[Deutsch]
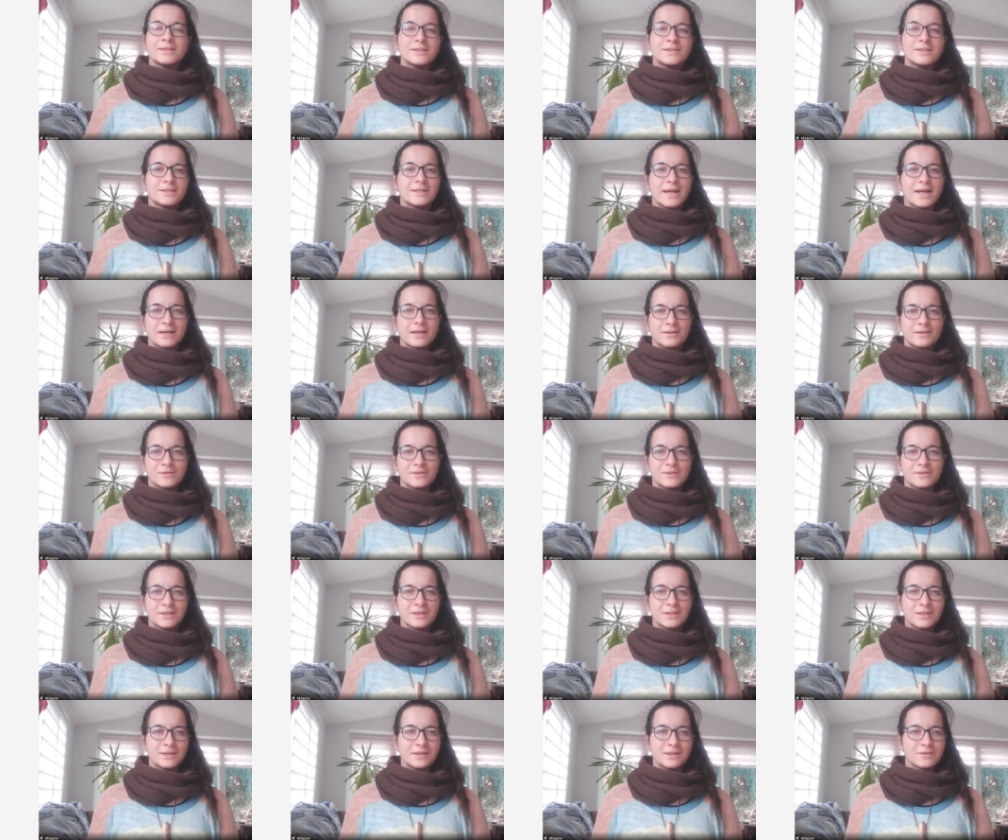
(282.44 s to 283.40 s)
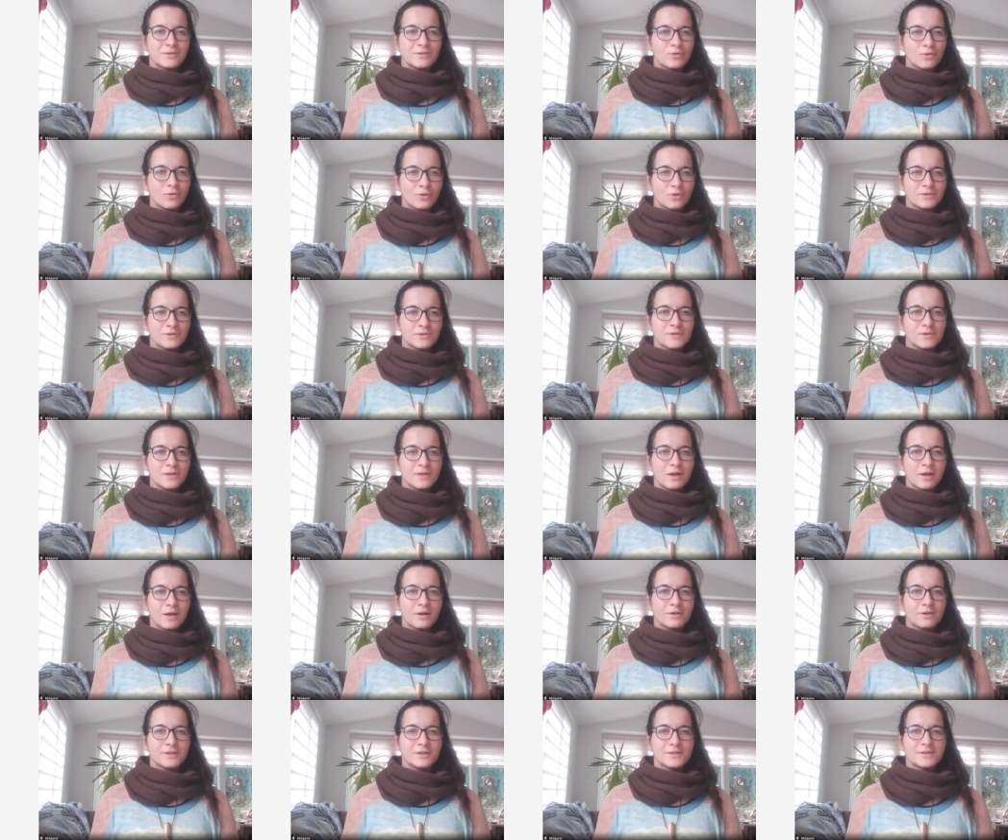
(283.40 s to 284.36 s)
Die Tage sind jetzt
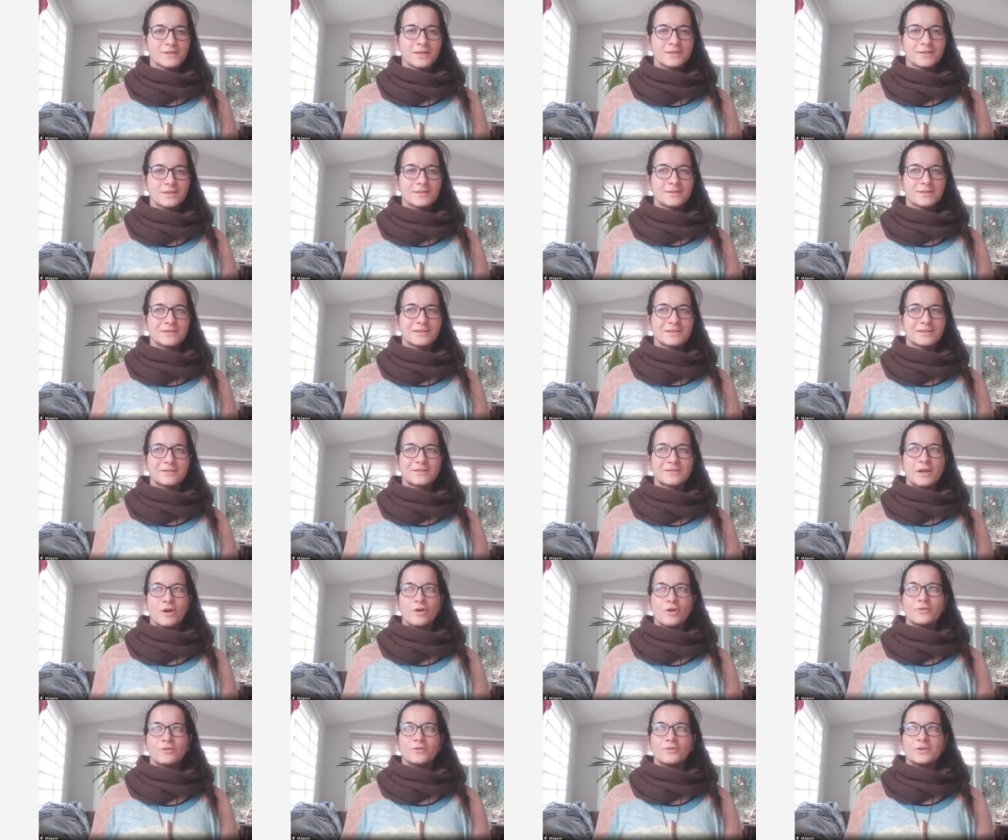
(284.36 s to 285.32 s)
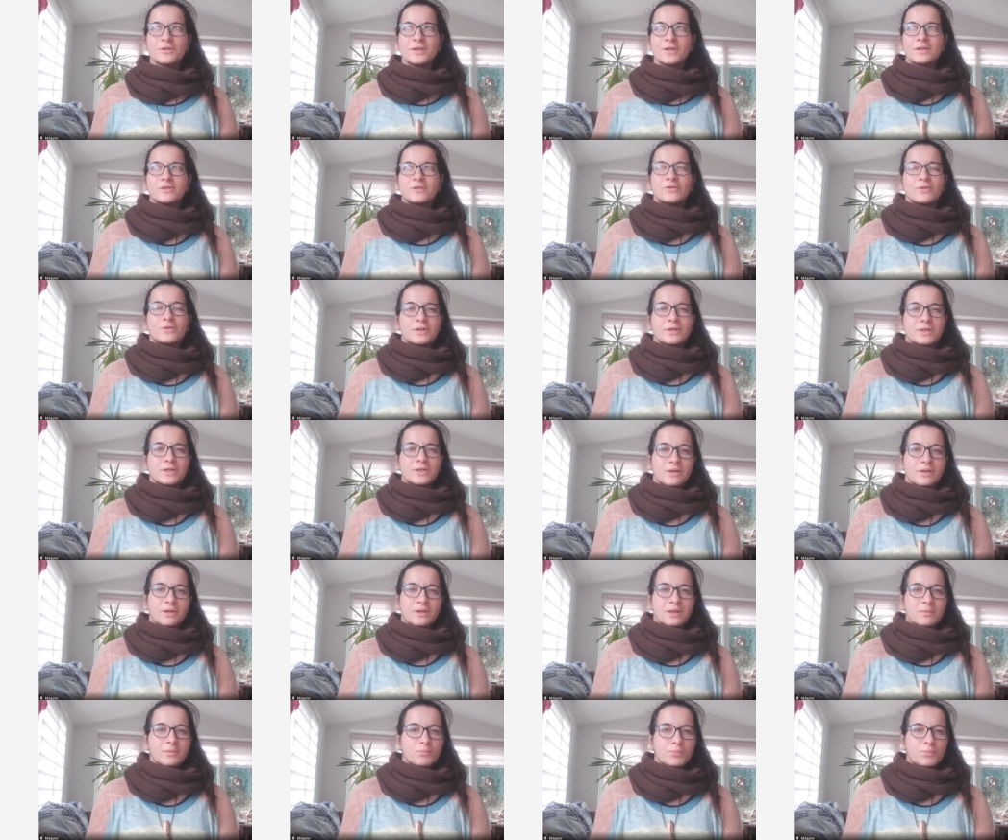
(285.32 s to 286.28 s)
kürzer. Das heißt, es ist auch ein
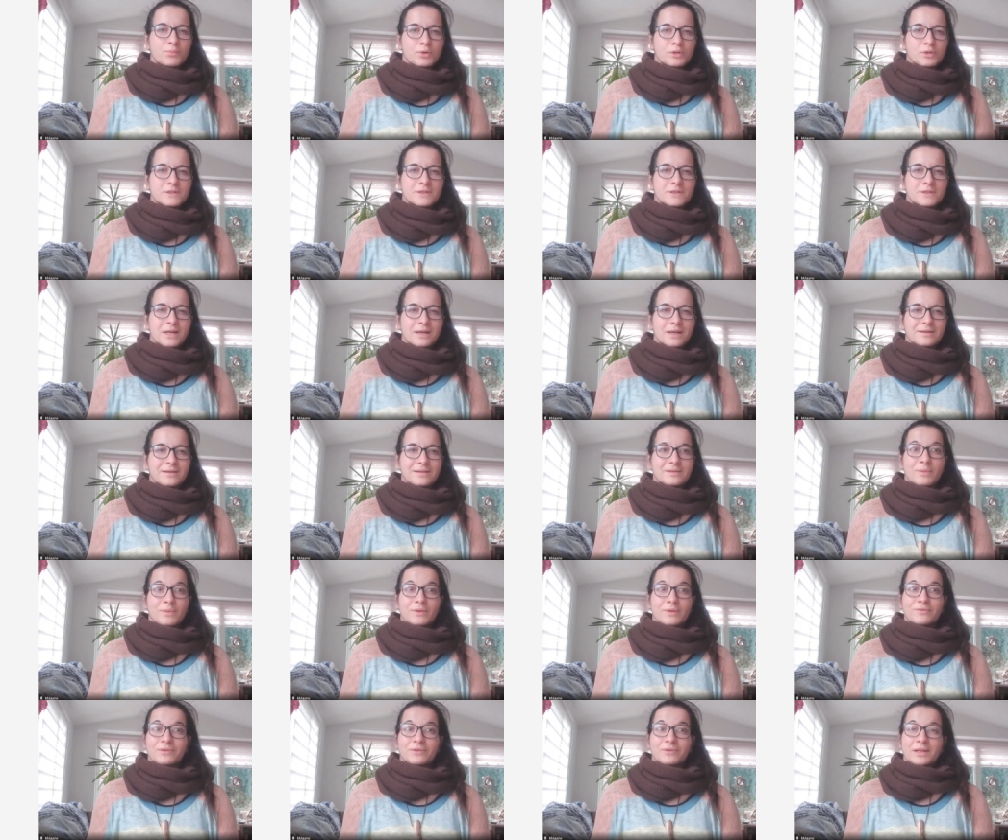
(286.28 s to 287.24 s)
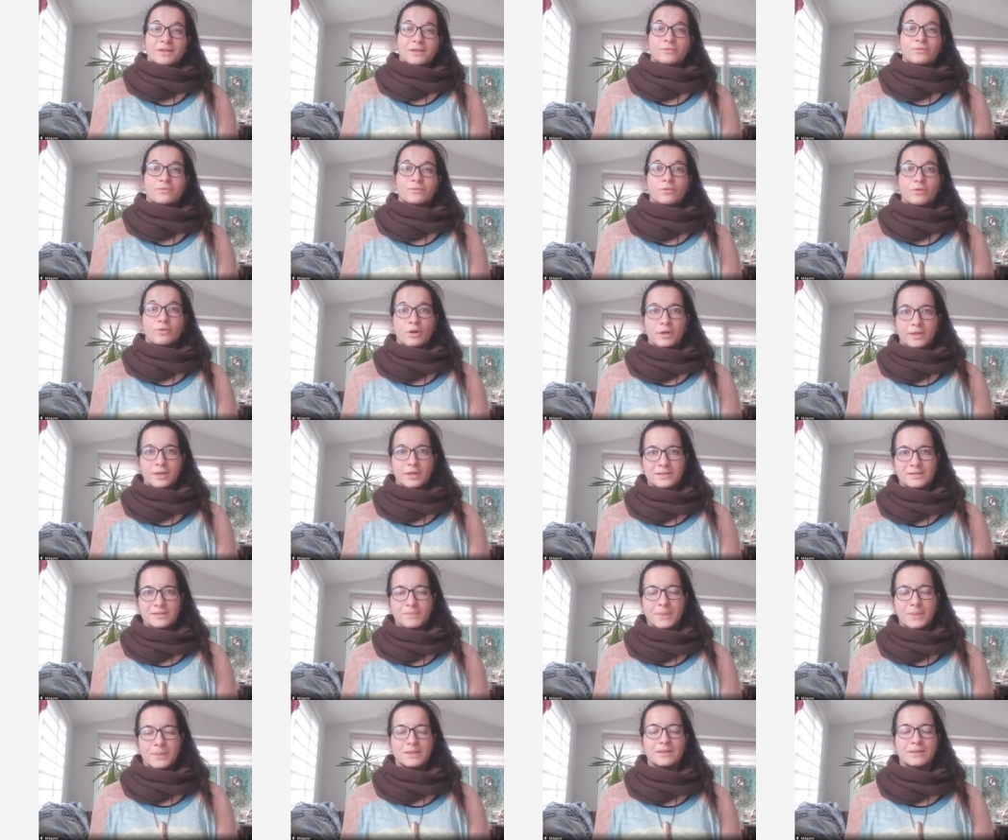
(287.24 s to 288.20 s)
natürlicher Impuls da, dass man vielleicht früher
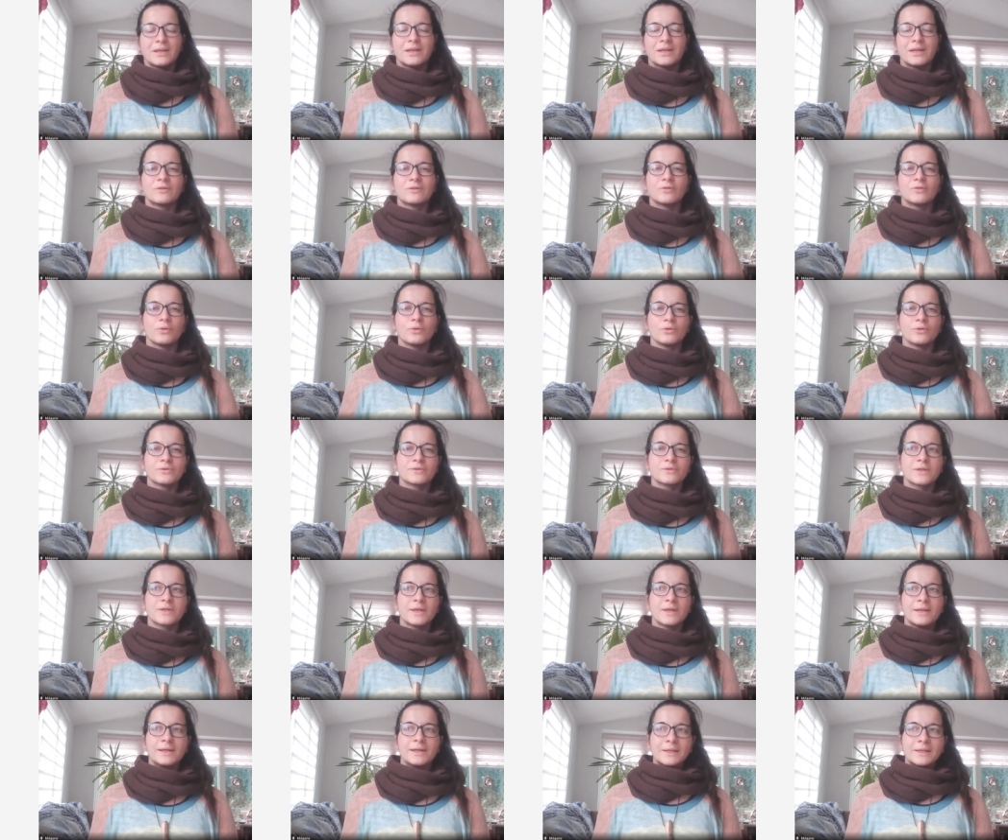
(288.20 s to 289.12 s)
ins Bett geht und